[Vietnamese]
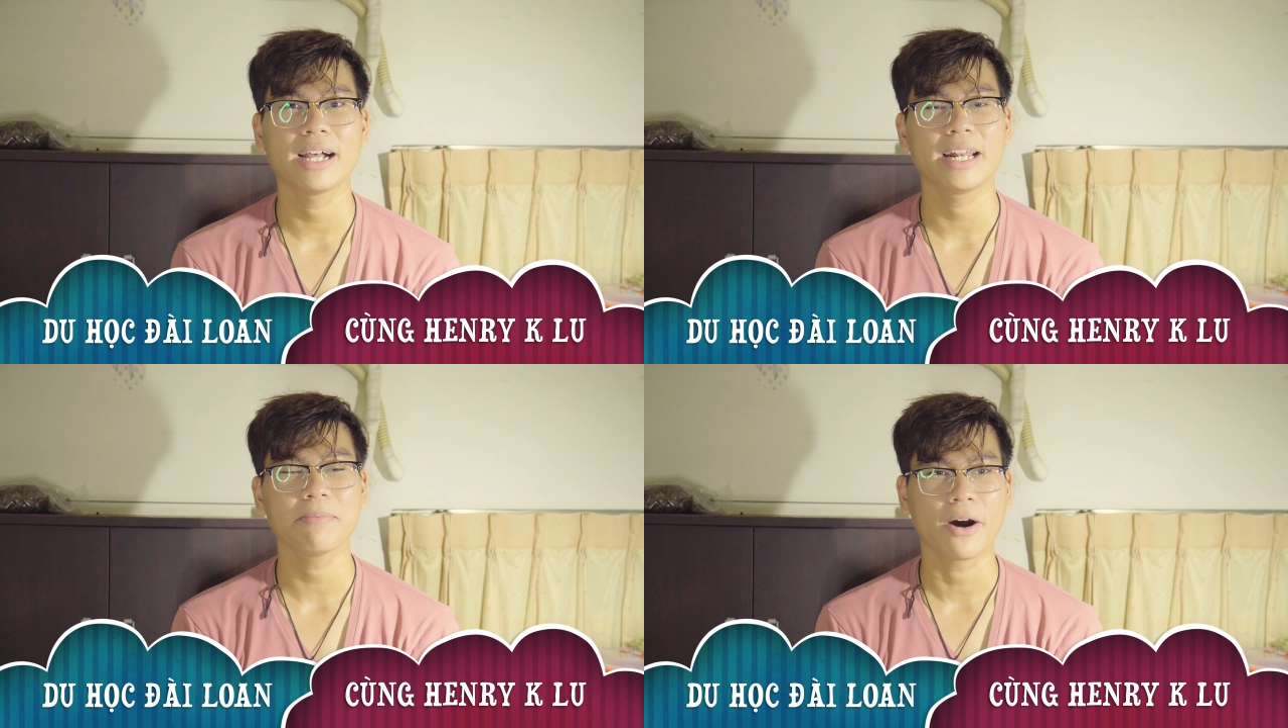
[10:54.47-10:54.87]
thứ
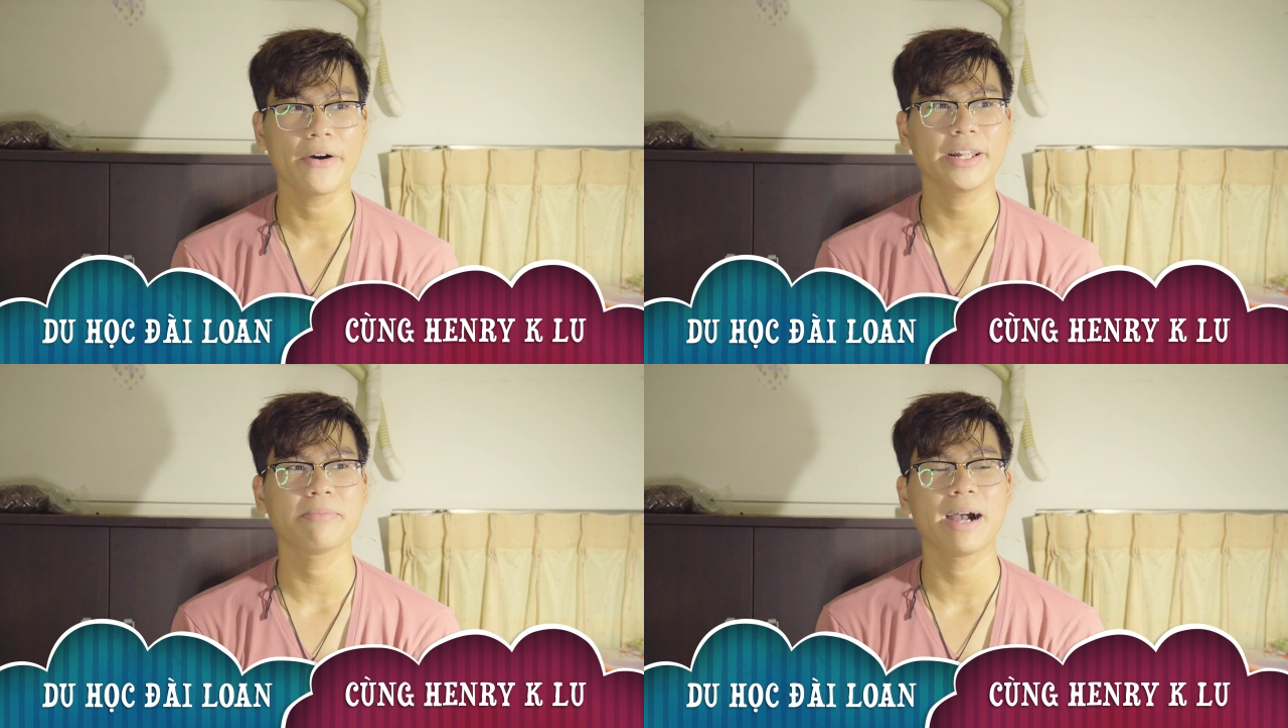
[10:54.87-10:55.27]
hai nó
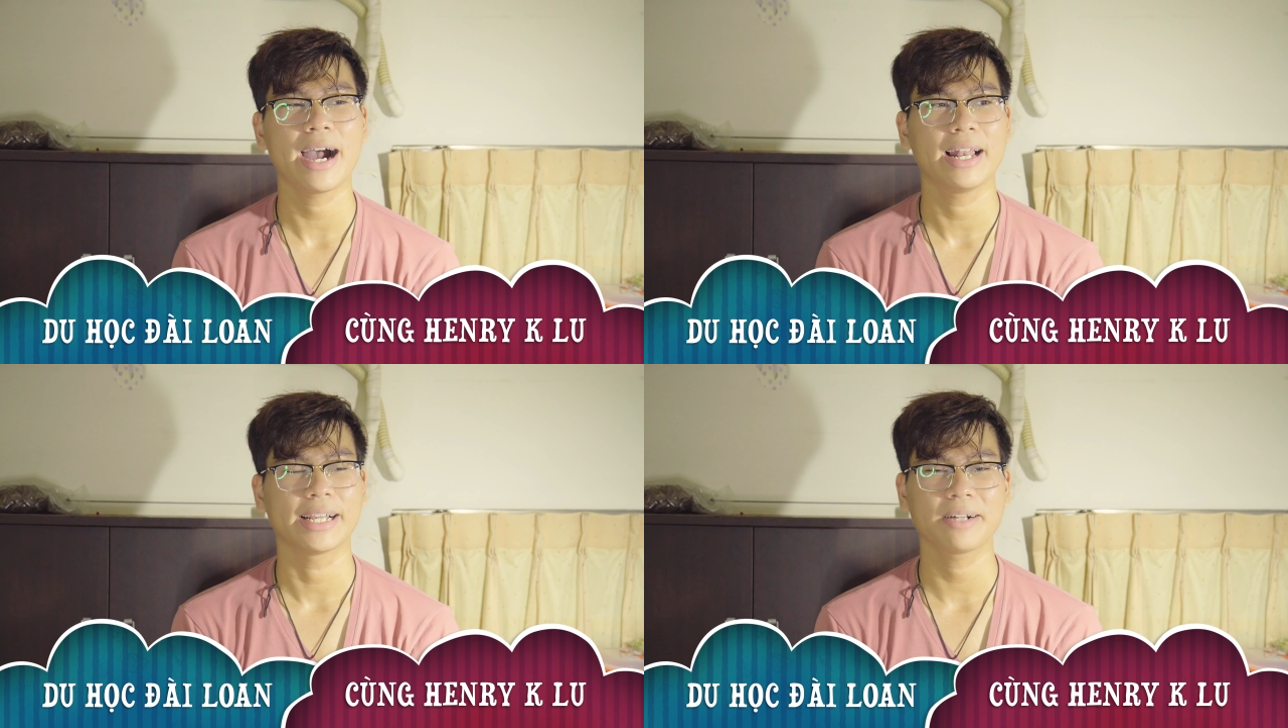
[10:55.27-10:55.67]
mỏi, thứ
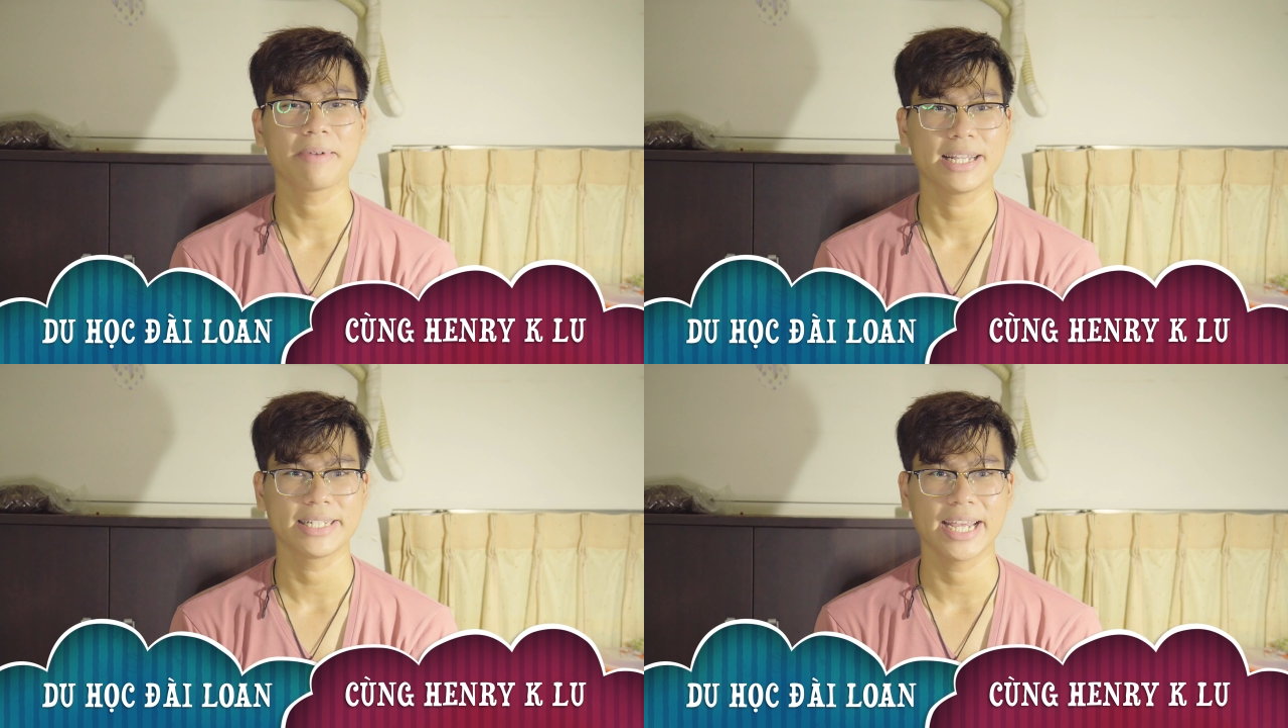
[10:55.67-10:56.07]
ba là các
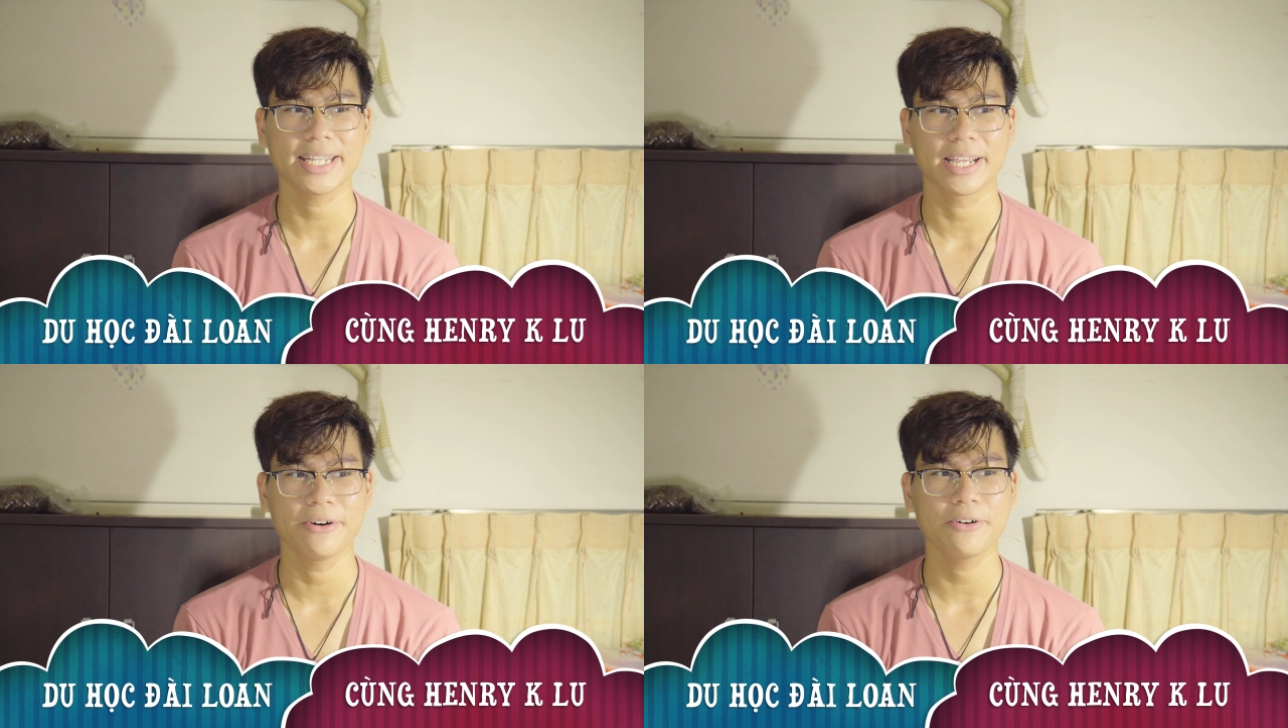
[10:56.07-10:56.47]
bạn
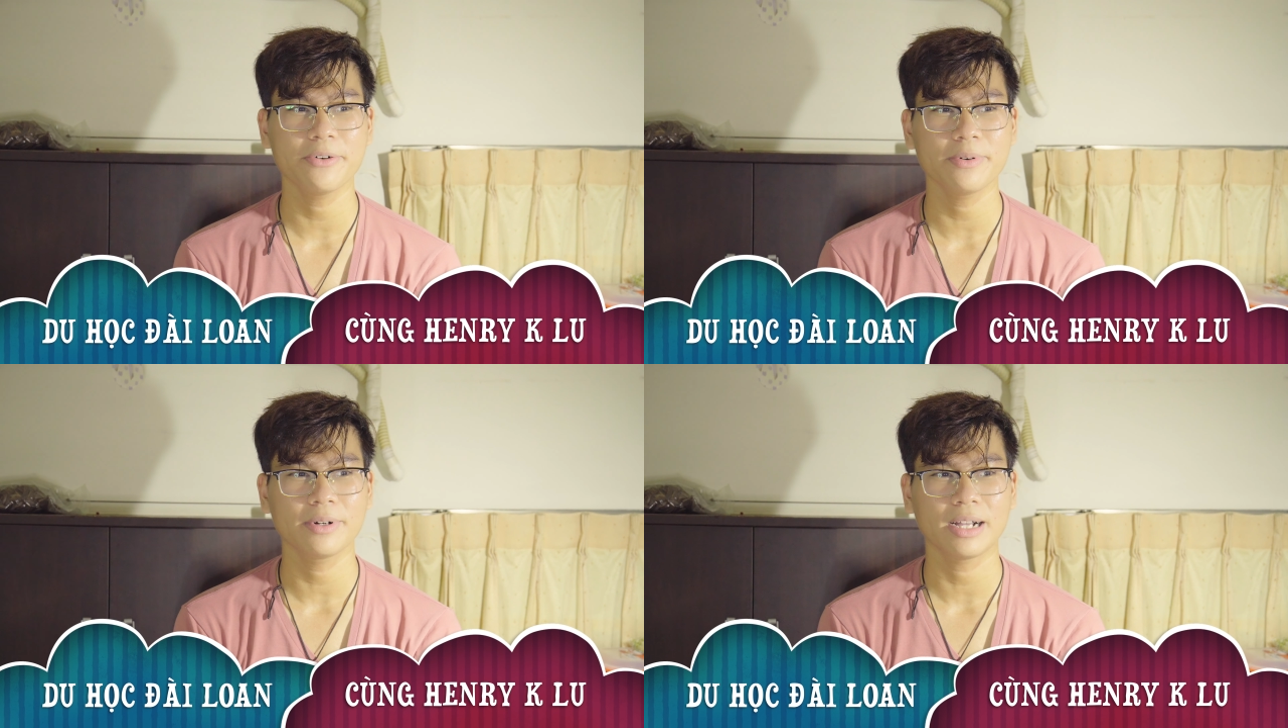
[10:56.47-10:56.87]
sẽ
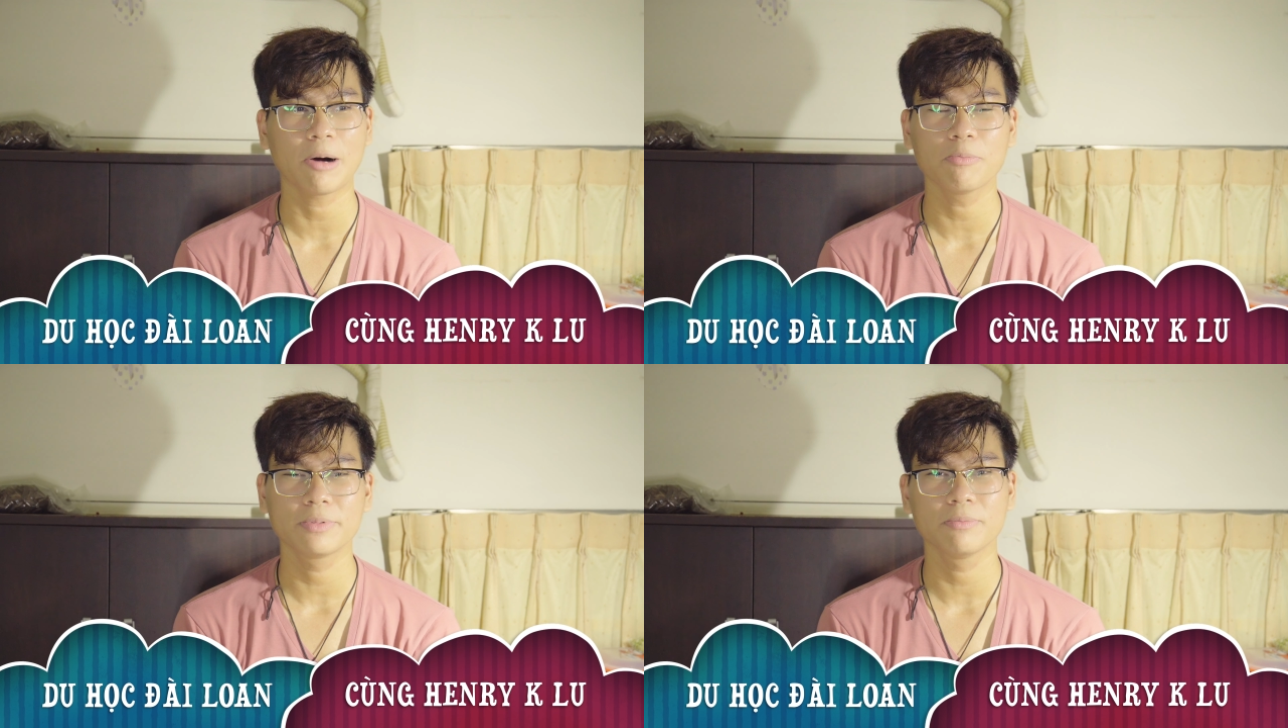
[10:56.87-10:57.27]
kiểu
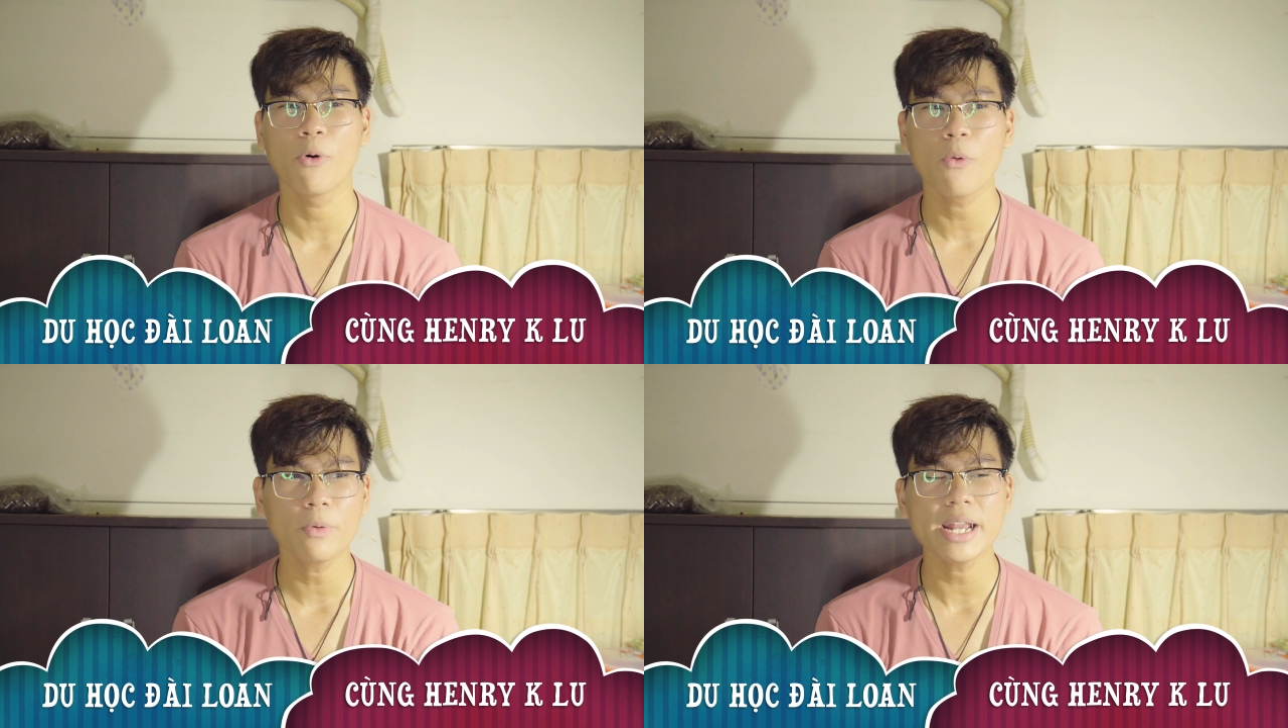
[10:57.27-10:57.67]
không
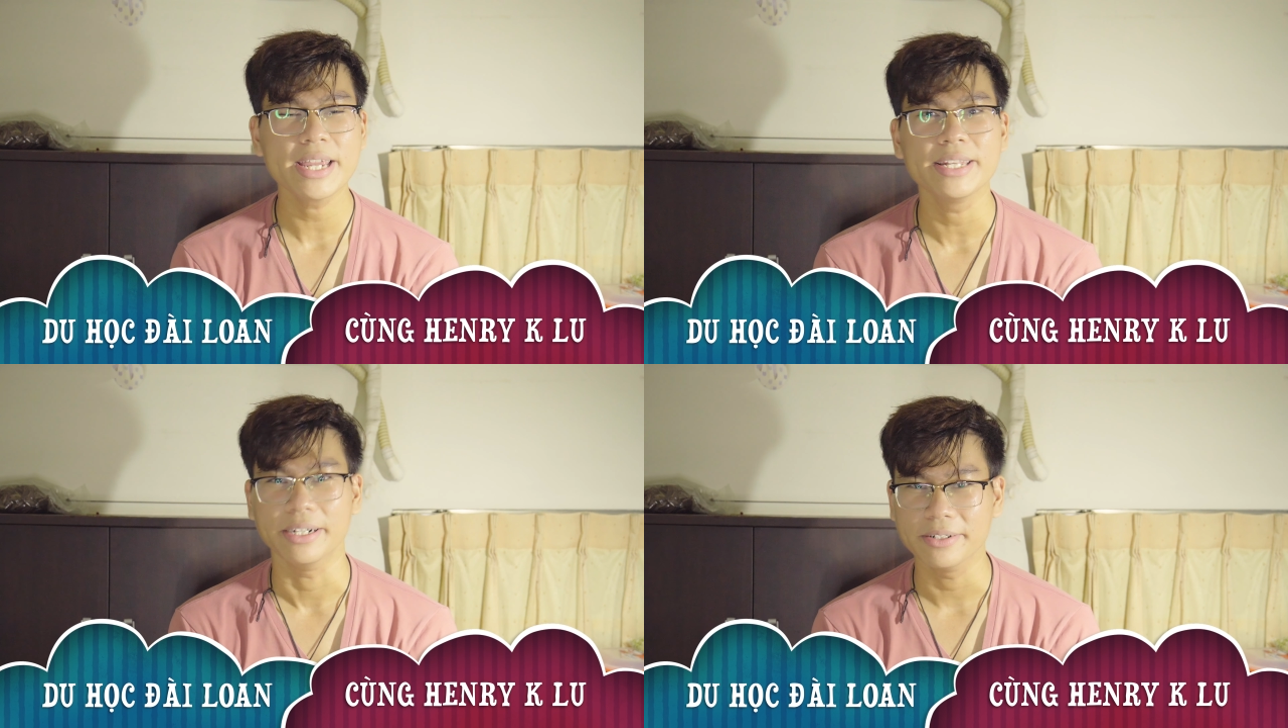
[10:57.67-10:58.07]
muốn
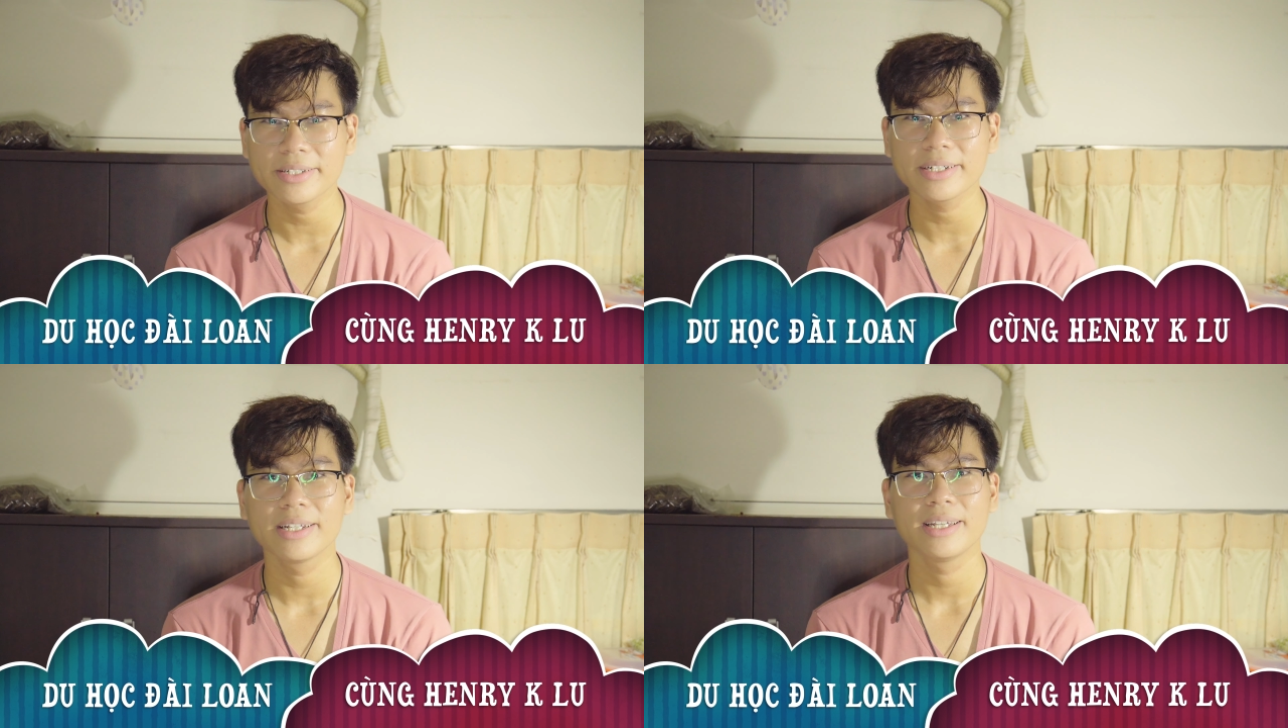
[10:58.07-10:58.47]
đi
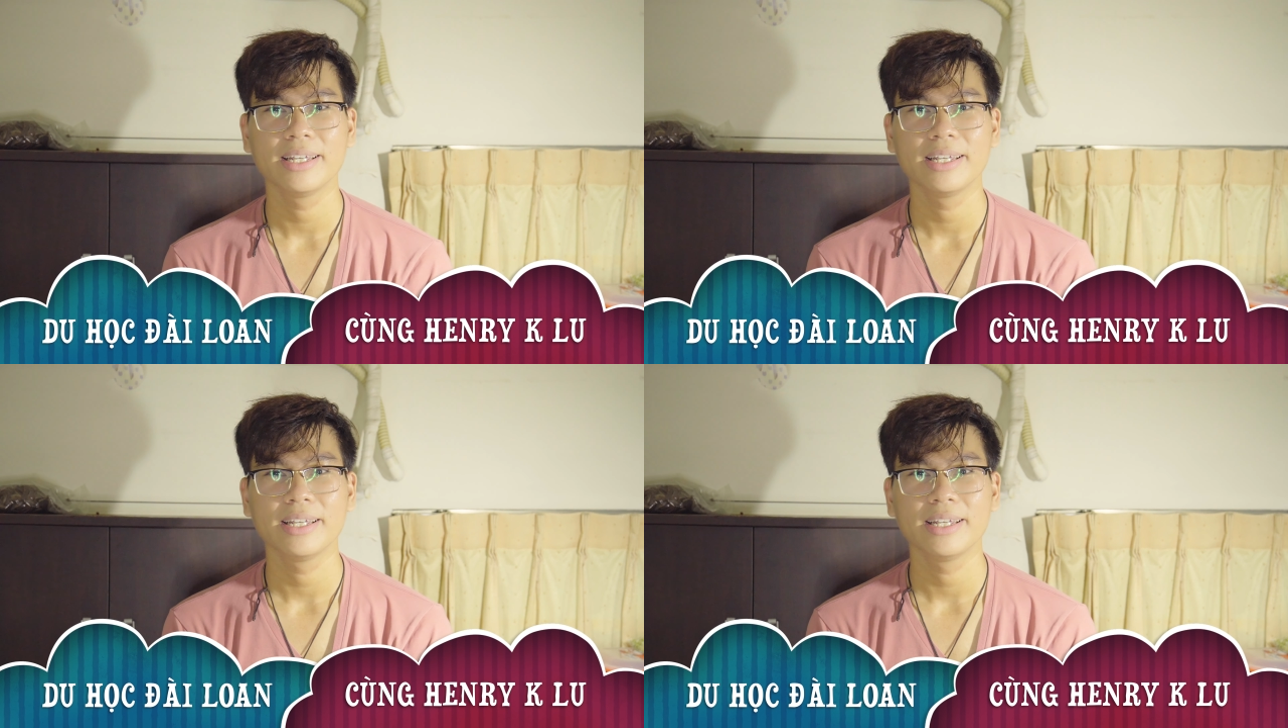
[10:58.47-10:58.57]
nữa.